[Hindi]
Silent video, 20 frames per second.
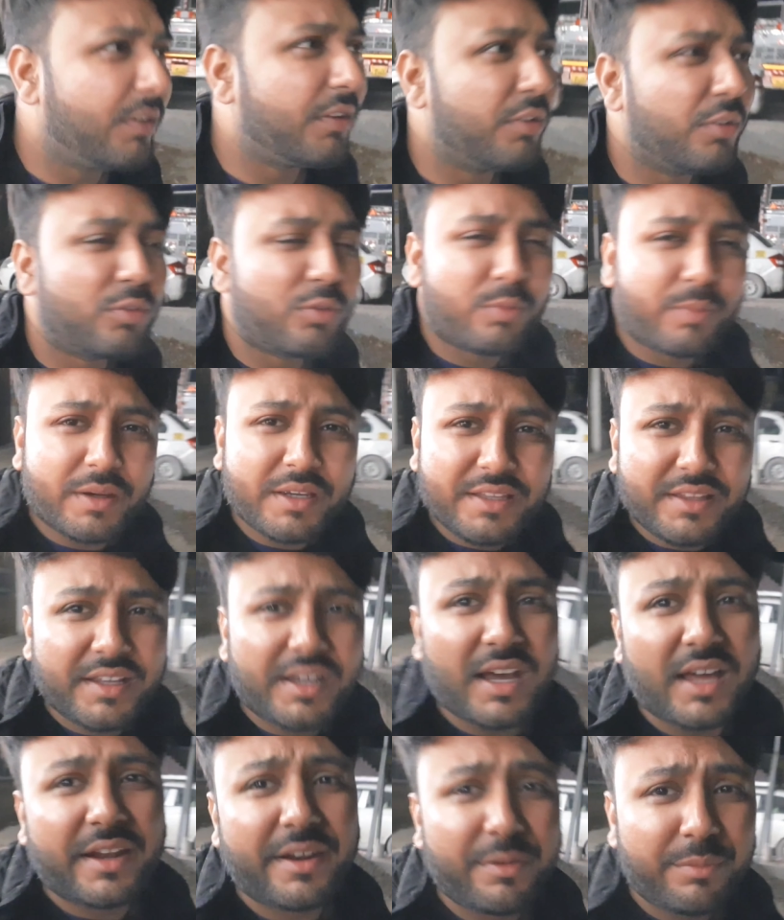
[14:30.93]
से सुबह ही
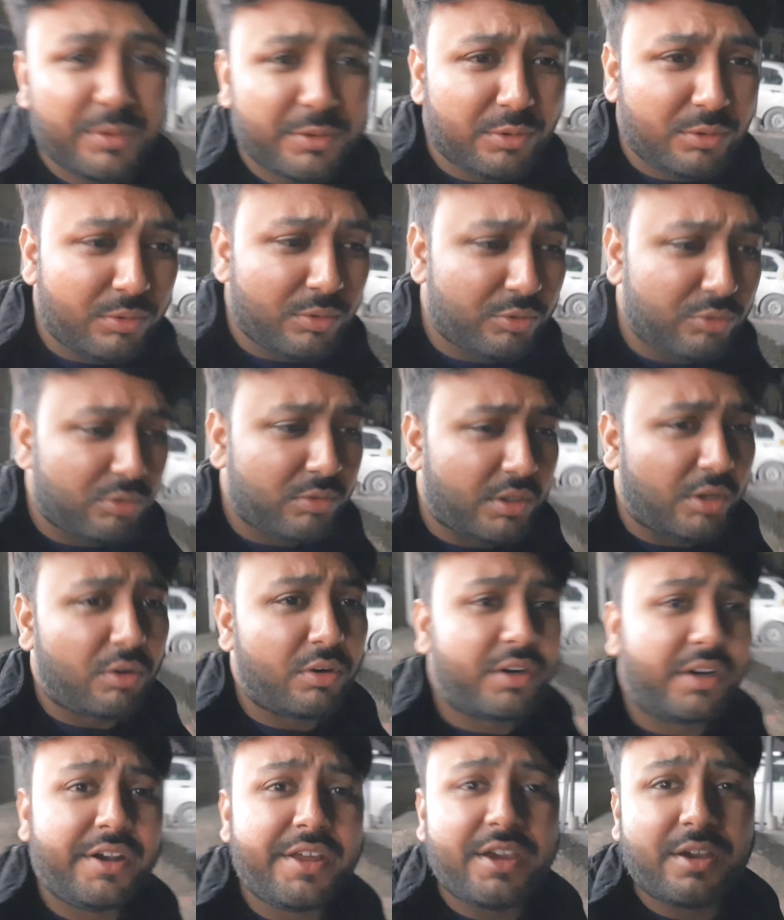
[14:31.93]
दिखा रहा है अभी तो हो चुका है
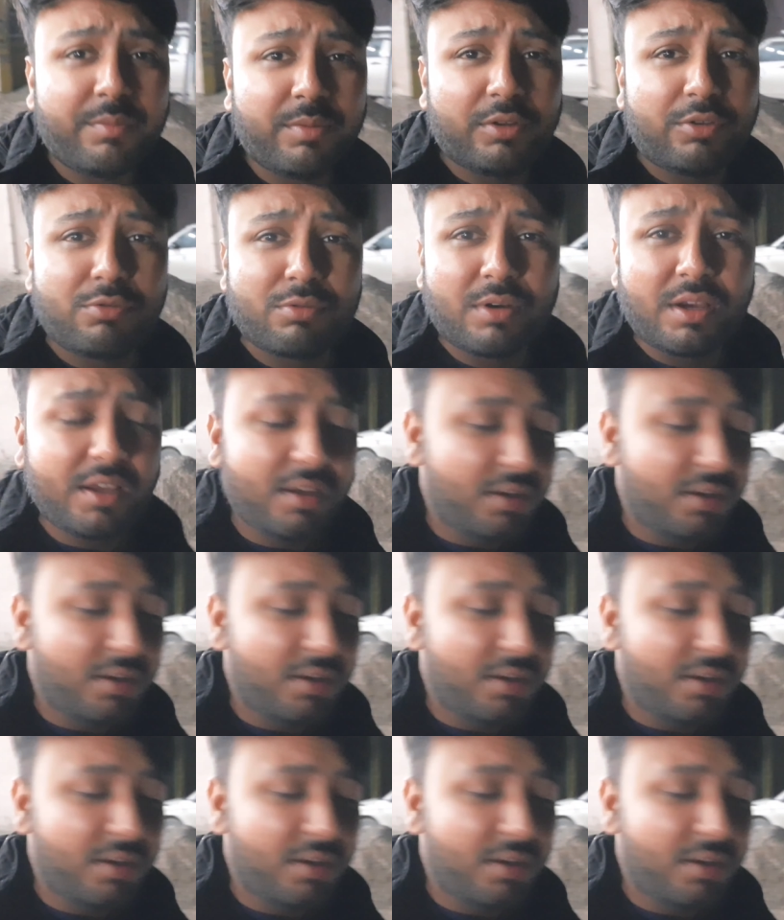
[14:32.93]
ऑलरेडी एक बज चुका